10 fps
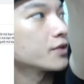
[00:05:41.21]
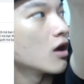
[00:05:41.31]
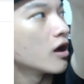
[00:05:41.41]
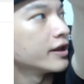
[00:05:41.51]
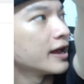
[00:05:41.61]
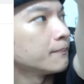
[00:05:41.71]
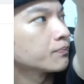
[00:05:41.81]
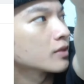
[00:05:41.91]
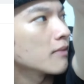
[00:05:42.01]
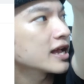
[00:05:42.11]
Rồi nè,
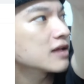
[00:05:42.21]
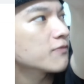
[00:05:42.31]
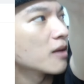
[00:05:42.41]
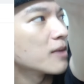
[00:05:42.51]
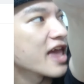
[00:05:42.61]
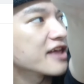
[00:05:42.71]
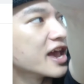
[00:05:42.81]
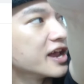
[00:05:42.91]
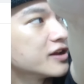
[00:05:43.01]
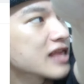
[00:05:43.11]
mấy cái phần mà gia
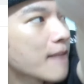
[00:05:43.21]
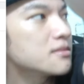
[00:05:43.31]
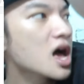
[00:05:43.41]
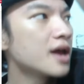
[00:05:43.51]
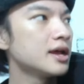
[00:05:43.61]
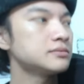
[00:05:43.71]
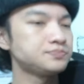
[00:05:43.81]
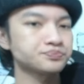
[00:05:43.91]
vị nó tẩm lên á.